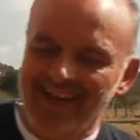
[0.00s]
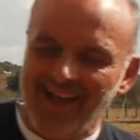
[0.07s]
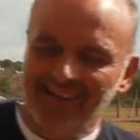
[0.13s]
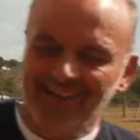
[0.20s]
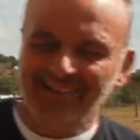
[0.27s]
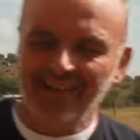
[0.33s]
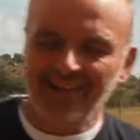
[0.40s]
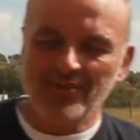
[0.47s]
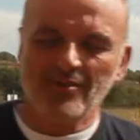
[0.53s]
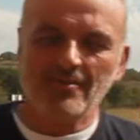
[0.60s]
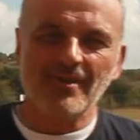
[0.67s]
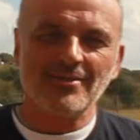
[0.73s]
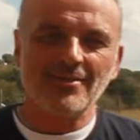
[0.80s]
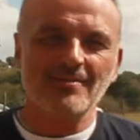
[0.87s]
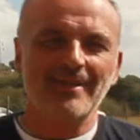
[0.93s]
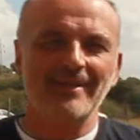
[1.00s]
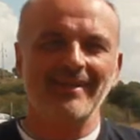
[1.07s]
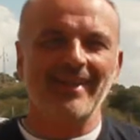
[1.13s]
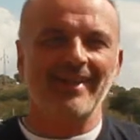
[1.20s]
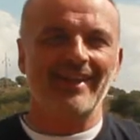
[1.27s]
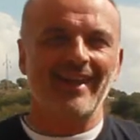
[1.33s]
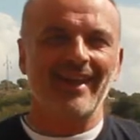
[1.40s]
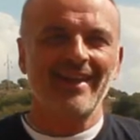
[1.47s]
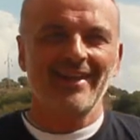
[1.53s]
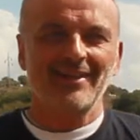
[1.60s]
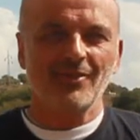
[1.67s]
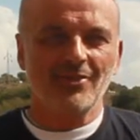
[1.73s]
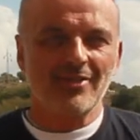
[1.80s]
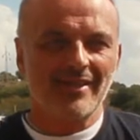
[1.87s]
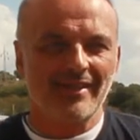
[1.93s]
all'interno di questo quartiere
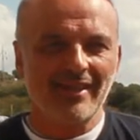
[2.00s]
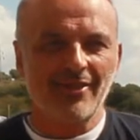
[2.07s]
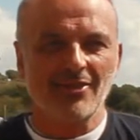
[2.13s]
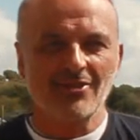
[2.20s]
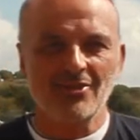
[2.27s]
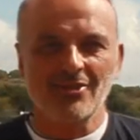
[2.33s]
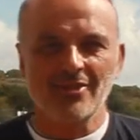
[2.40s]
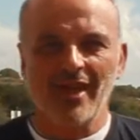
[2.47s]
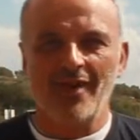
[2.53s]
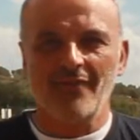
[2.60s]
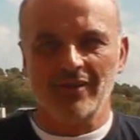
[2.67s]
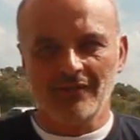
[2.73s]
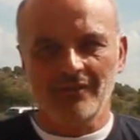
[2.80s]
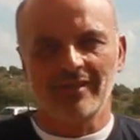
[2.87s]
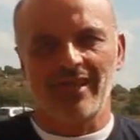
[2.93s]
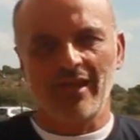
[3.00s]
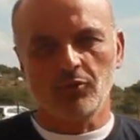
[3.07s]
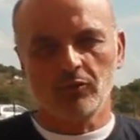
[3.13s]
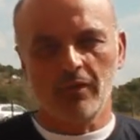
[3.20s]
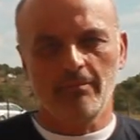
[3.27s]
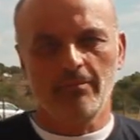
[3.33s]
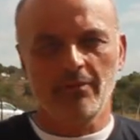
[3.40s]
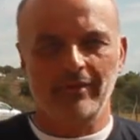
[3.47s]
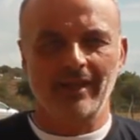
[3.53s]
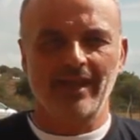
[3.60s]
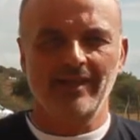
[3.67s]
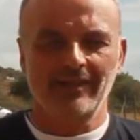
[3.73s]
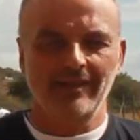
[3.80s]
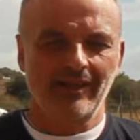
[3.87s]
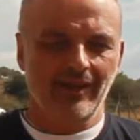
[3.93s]
il nostro scavo è diventato un
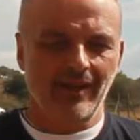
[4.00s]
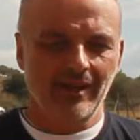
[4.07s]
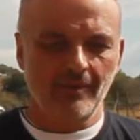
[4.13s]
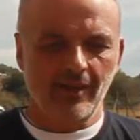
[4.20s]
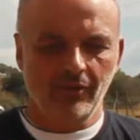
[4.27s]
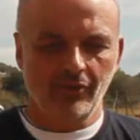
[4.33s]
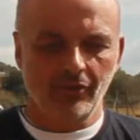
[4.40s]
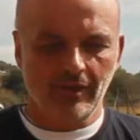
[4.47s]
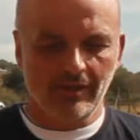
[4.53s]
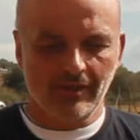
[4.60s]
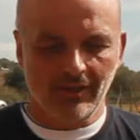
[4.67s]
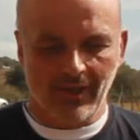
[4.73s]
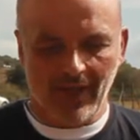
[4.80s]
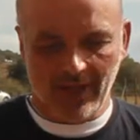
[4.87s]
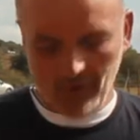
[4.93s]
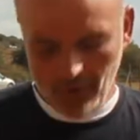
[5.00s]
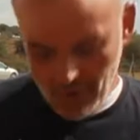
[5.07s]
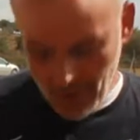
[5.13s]
importante elemento identitario.